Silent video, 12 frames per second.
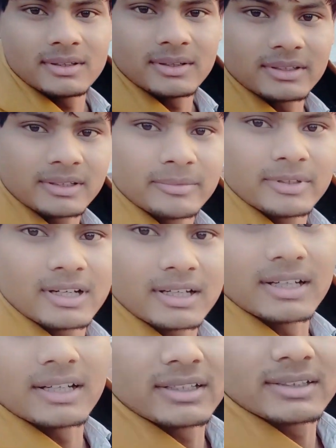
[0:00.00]
और ये मेरा
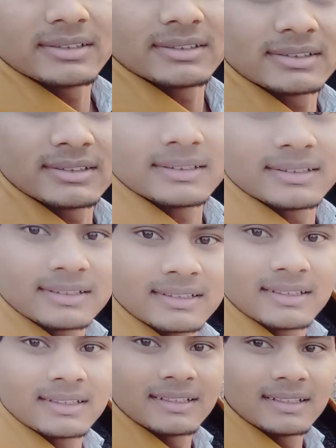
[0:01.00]
घर है
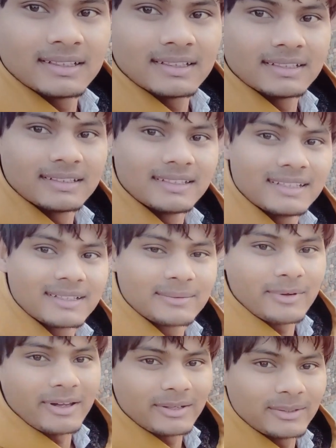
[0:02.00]
देख
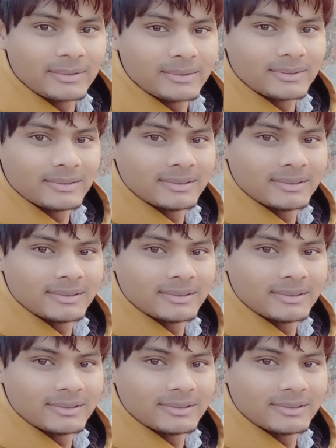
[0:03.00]
पा रहे हो